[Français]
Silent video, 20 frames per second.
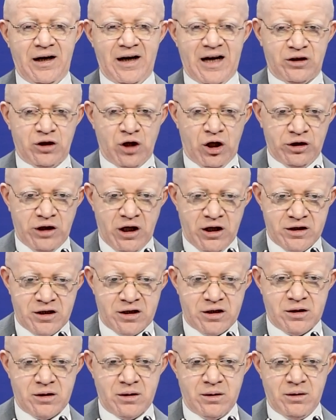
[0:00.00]
la
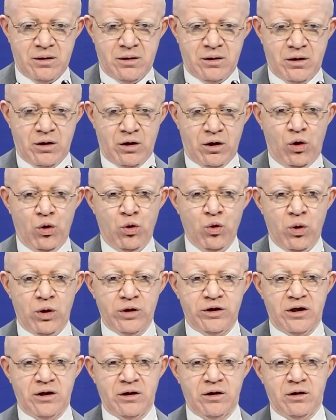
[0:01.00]
tendance
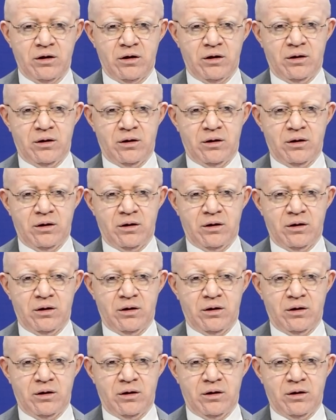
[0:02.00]
lourde